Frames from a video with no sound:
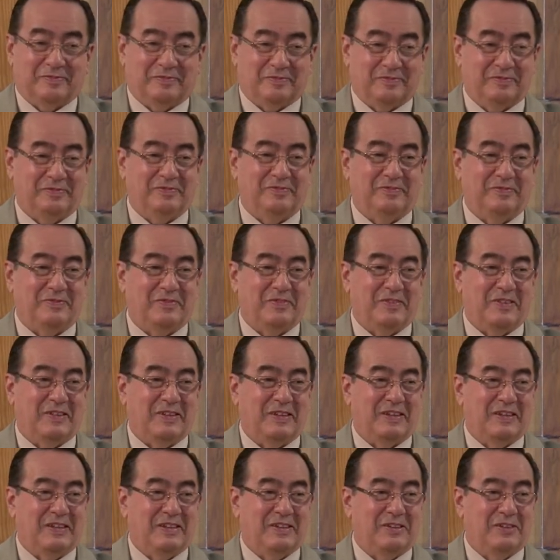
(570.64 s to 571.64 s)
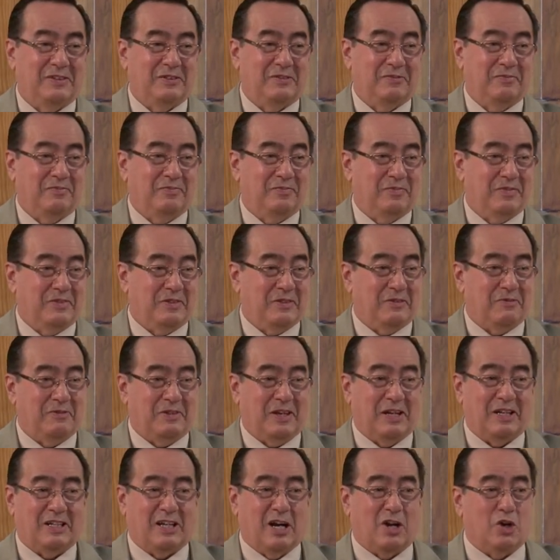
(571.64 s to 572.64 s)

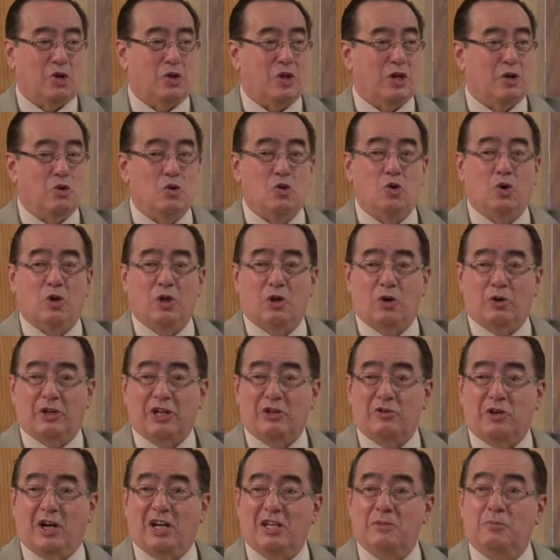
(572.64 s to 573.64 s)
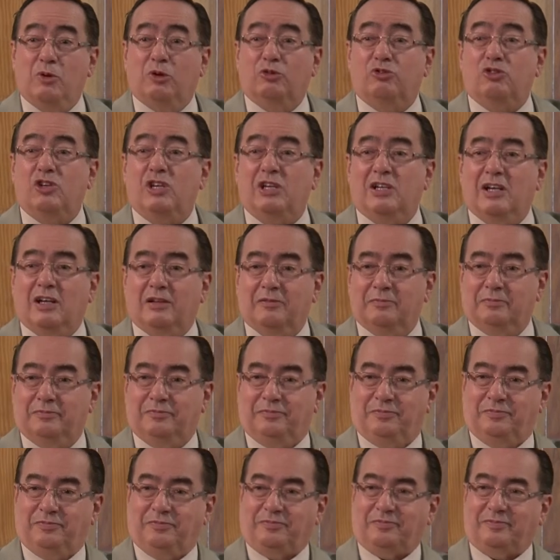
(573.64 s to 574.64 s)
¿Mm? El carro de lujo de los reyes, una limosina
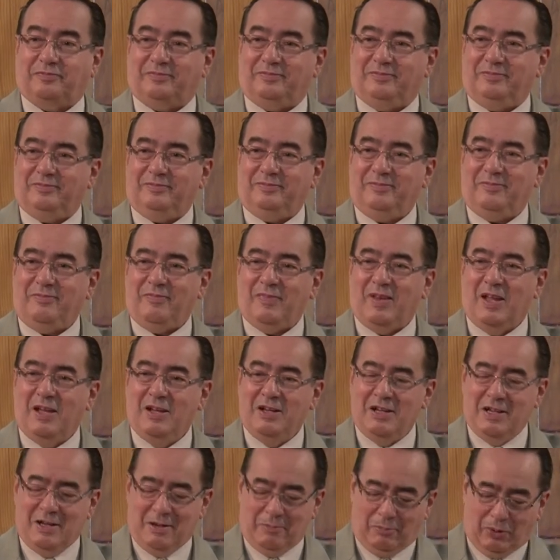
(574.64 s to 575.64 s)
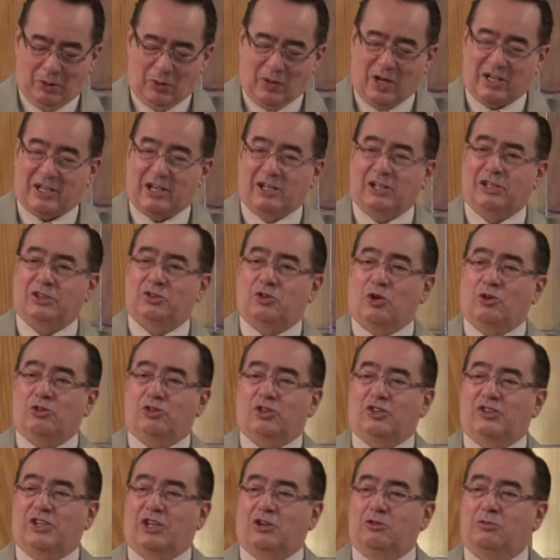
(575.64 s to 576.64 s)
Pero en aquel
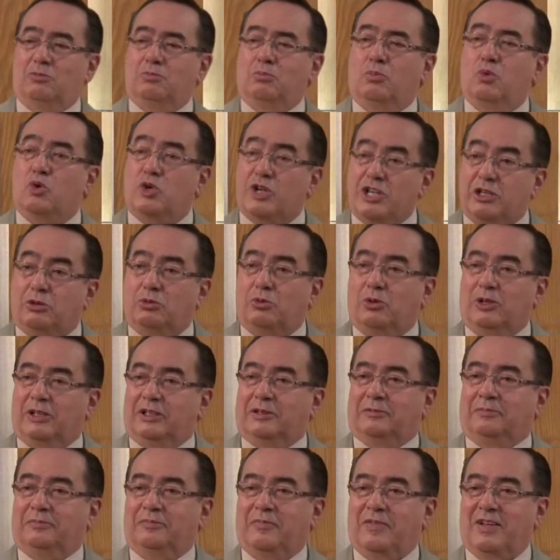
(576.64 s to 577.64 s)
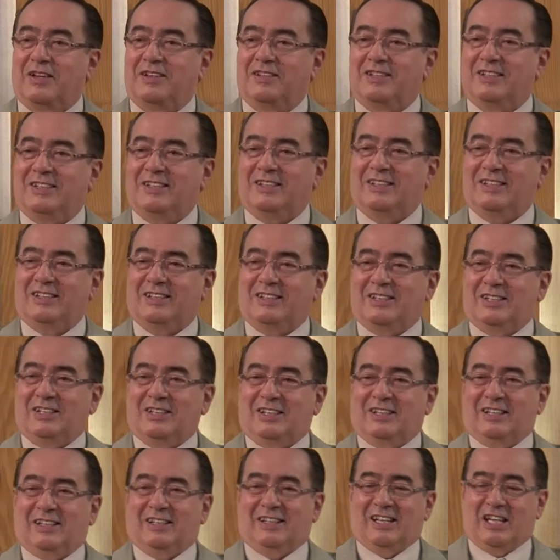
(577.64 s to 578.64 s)
entonces era un burrito. ¿eh?
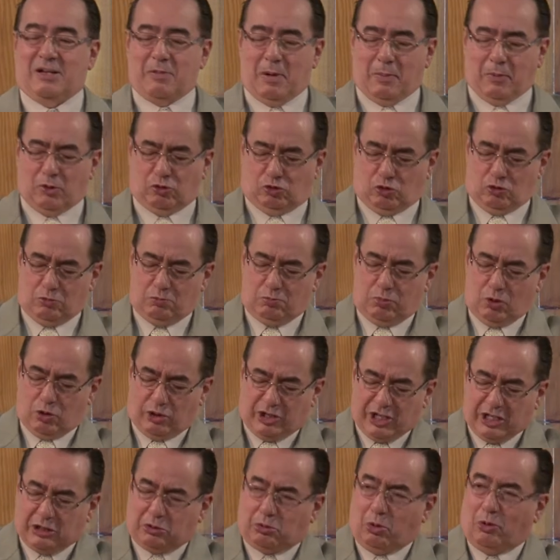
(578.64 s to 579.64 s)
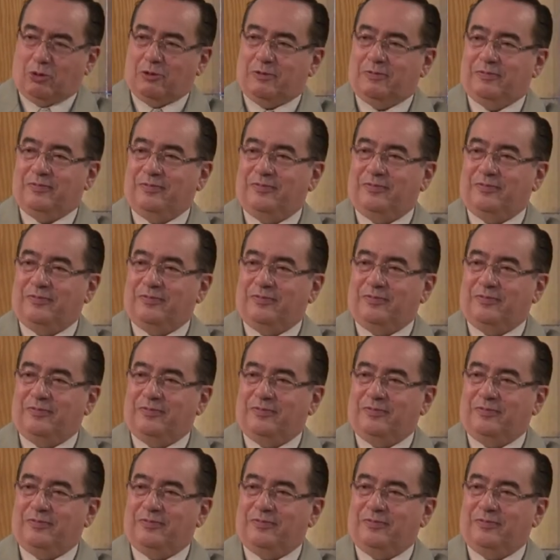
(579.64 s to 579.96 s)
Le llamamos un burrito